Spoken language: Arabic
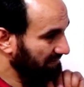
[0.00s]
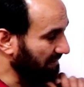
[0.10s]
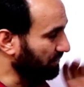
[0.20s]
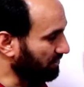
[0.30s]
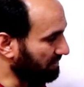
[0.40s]

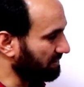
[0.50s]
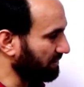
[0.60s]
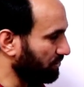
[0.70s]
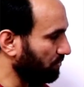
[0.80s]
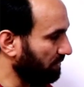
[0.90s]
سي اتش
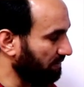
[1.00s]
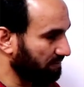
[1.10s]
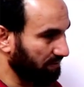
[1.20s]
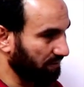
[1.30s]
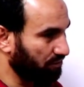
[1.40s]
3
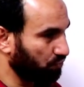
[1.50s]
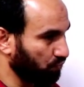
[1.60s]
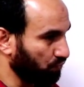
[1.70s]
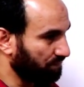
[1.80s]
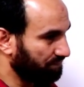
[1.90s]
سي اتش
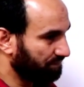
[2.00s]
2